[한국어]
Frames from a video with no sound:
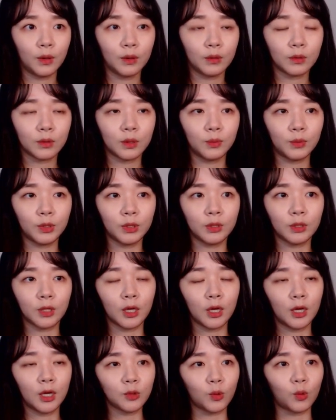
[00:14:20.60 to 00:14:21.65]
김 씨는
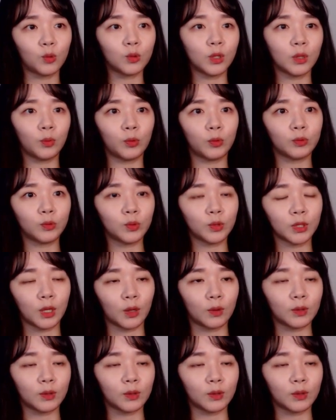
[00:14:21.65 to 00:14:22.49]
계속 고재봉을 쫓아가요.